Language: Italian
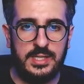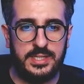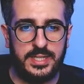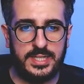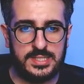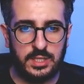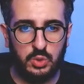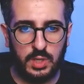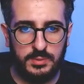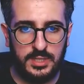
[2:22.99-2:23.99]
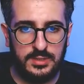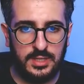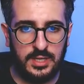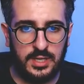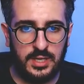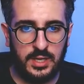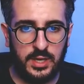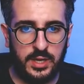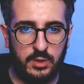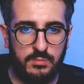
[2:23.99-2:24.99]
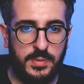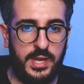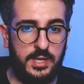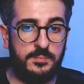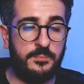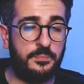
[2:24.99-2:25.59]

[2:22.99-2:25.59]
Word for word: uh, sicuramente un bene.